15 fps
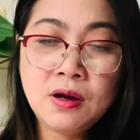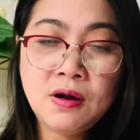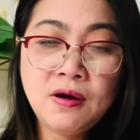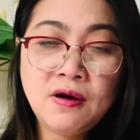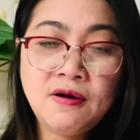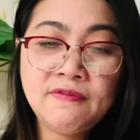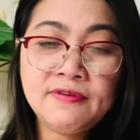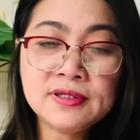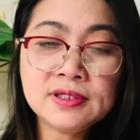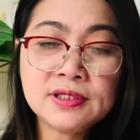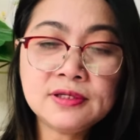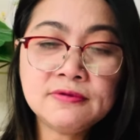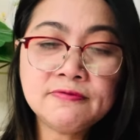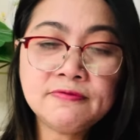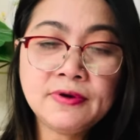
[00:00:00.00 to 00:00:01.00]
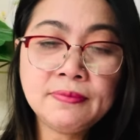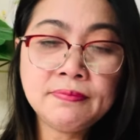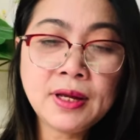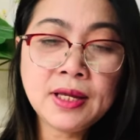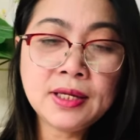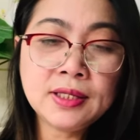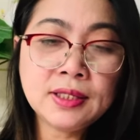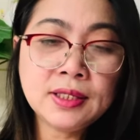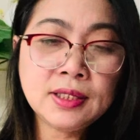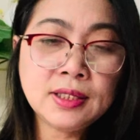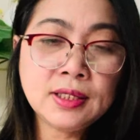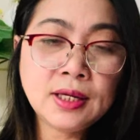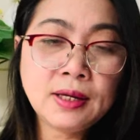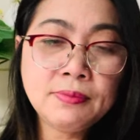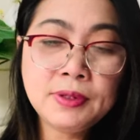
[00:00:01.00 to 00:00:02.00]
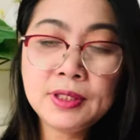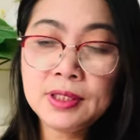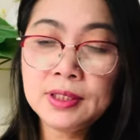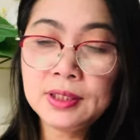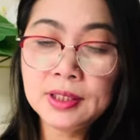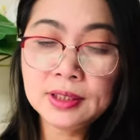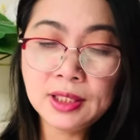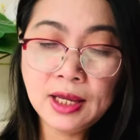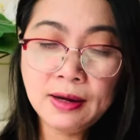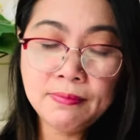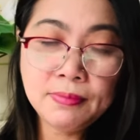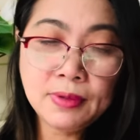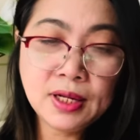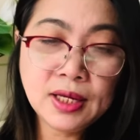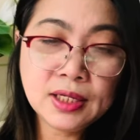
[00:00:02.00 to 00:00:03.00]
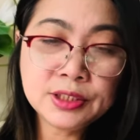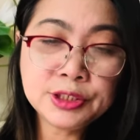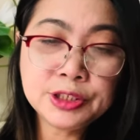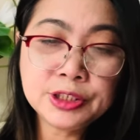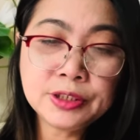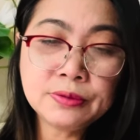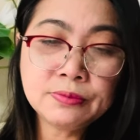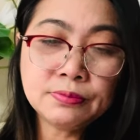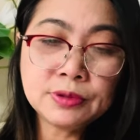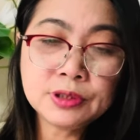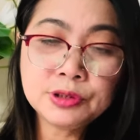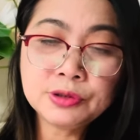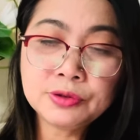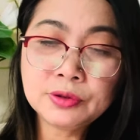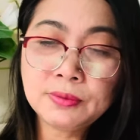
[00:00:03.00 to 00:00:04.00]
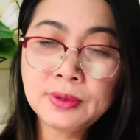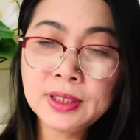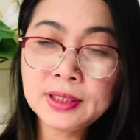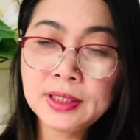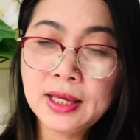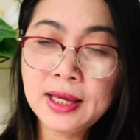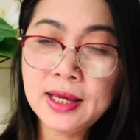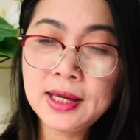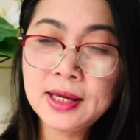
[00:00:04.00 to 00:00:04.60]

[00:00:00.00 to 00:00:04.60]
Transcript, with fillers: Hồ Văn Cường fanpage thì 29 tháng 8 livestream ở chùa Bát Nhã